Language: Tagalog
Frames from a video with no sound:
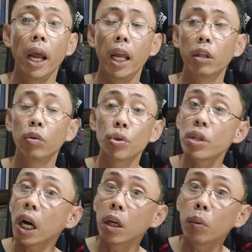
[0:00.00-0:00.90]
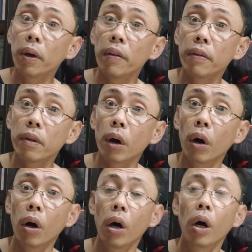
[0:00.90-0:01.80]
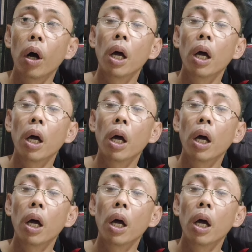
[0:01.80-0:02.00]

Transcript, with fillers: And to start with, no,